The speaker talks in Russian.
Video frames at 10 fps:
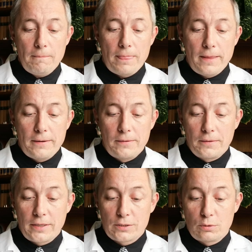Ну
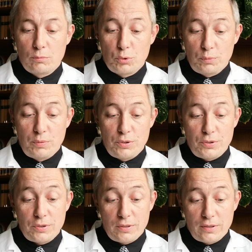вот, так что, может
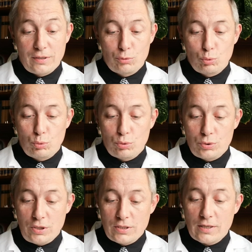быть, тут
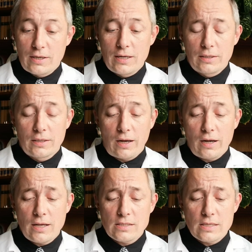тоже есть какая-то
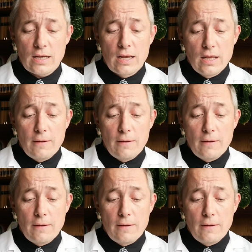корреляция.